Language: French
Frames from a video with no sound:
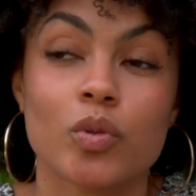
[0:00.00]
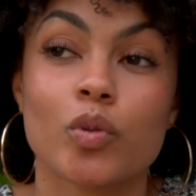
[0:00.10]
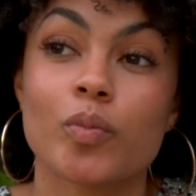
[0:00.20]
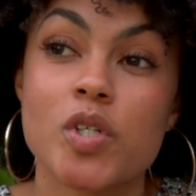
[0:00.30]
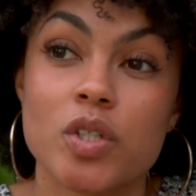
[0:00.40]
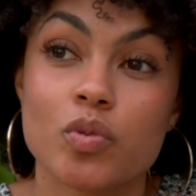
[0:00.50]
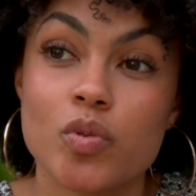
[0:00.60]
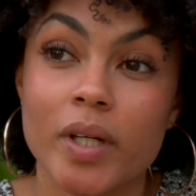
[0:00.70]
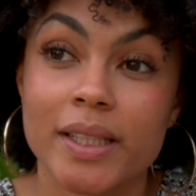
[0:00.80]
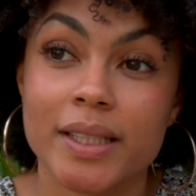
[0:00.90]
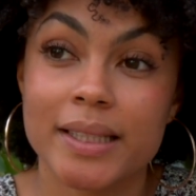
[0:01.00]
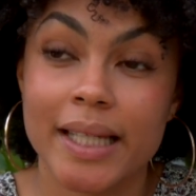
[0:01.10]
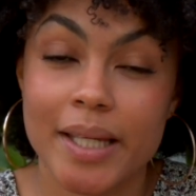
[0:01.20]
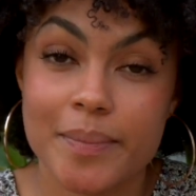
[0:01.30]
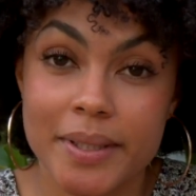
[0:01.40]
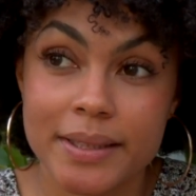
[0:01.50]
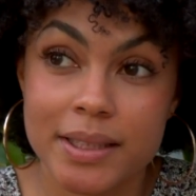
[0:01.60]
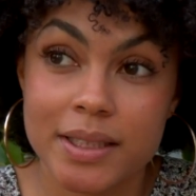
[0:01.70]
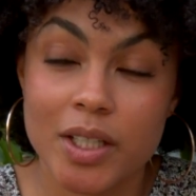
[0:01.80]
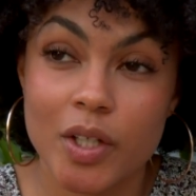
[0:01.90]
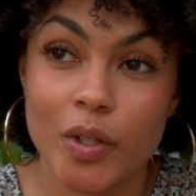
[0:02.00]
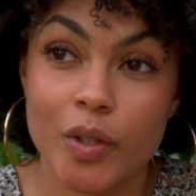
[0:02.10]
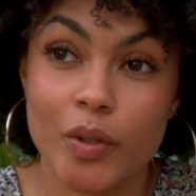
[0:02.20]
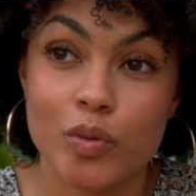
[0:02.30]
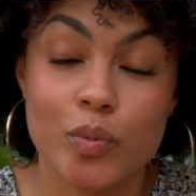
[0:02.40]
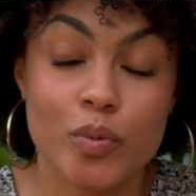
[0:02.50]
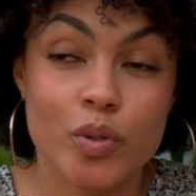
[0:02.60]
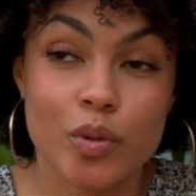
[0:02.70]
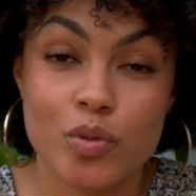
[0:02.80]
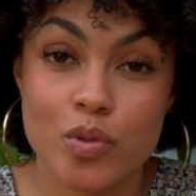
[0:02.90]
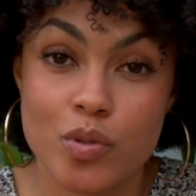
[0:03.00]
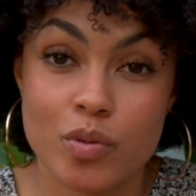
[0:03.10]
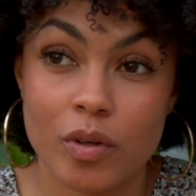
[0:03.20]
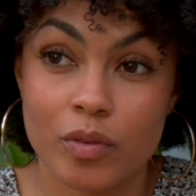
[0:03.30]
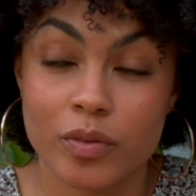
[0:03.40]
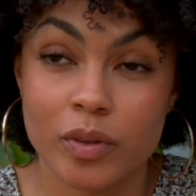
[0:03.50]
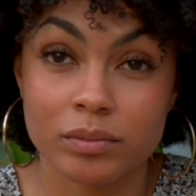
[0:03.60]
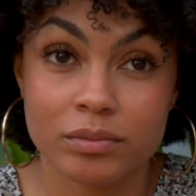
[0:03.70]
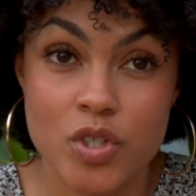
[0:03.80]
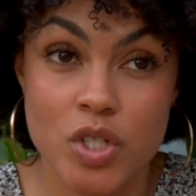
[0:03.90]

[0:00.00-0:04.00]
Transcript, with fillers: Donc moi j'ai toujours été très mince depuis que je suis enfant.